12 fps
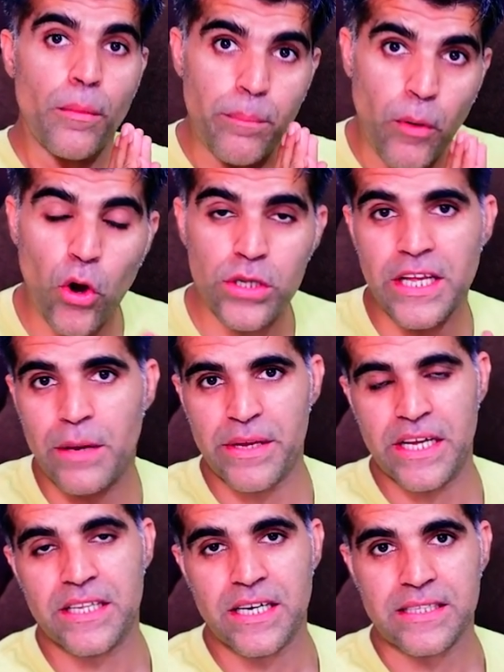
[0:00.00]
बहुत
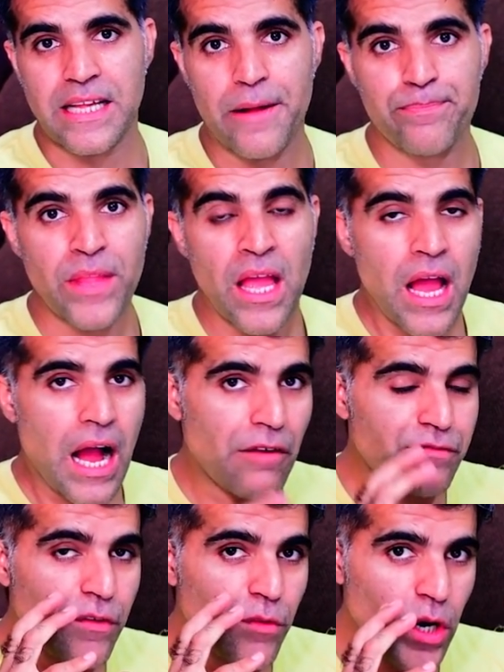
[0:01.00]
अहमियत रखता है अब
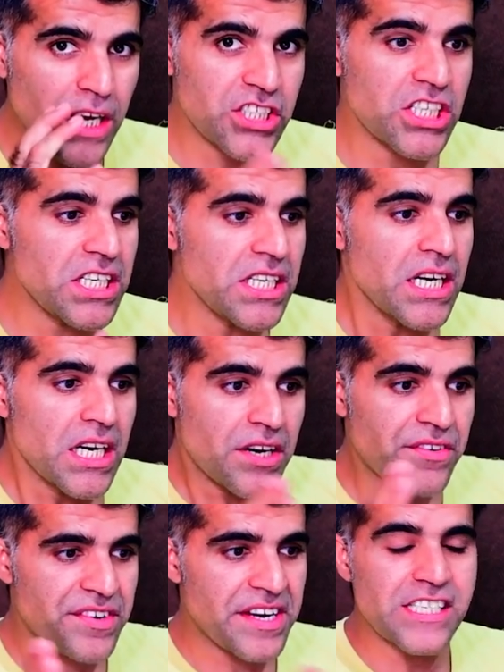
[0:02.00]
फिबोनाशी
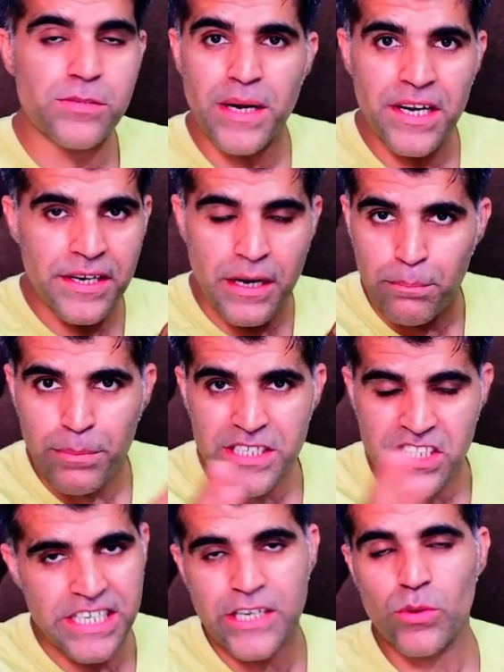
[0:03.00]
रिट्रेसमेंट नंबर
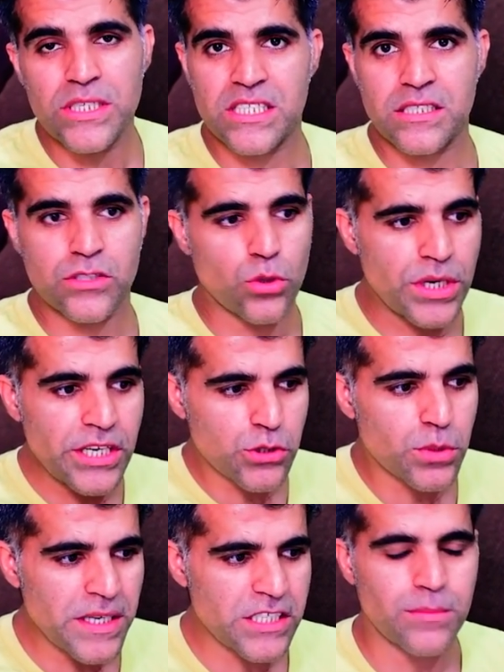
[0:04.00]
सीक्वेंस तो नहीं
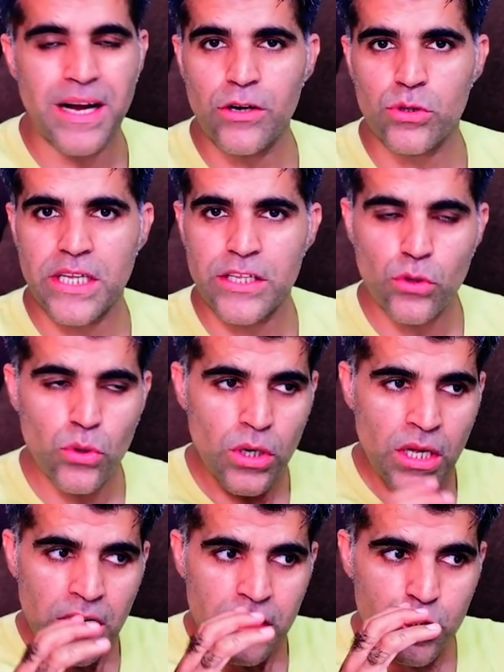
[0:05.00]
उसमें इस्तेमाल होते तो
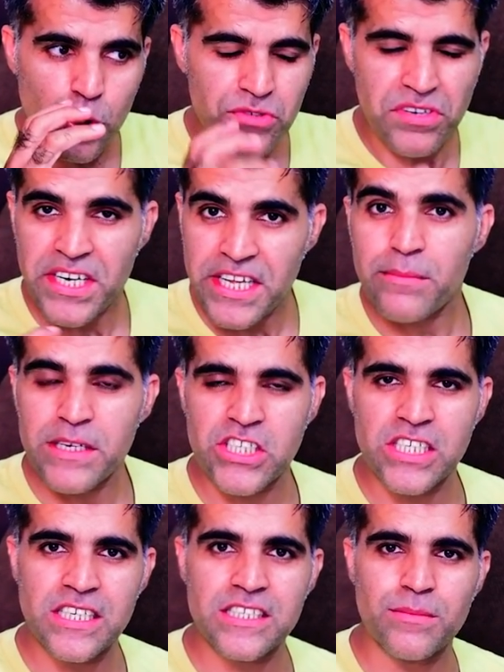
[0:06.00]
जो ट्रेडिंग में
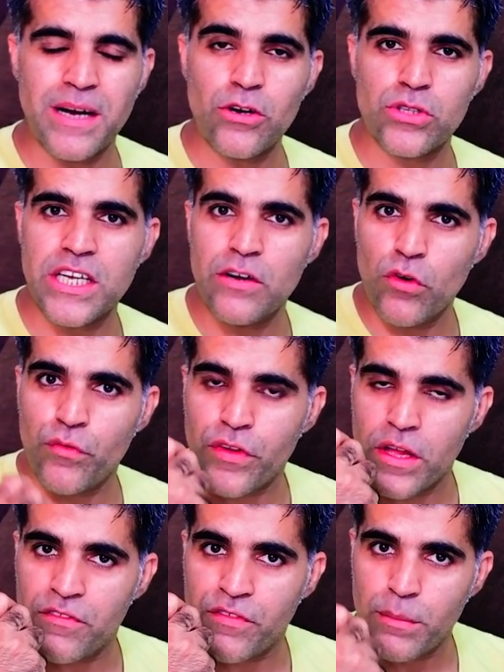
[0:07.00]
चीज़ इस्तेमाल होती है वो
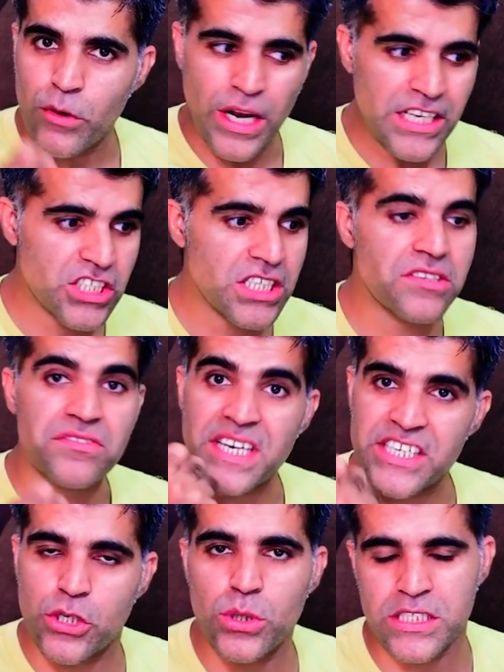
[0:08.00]
फिबोनाशी
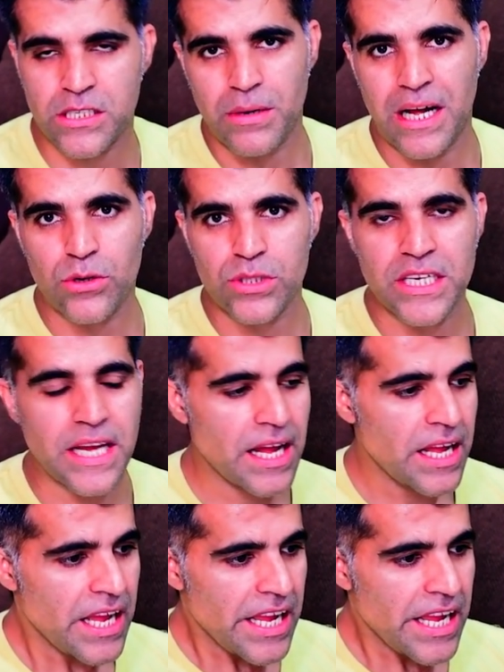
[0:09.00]
रेशो इस्तेमाल होती है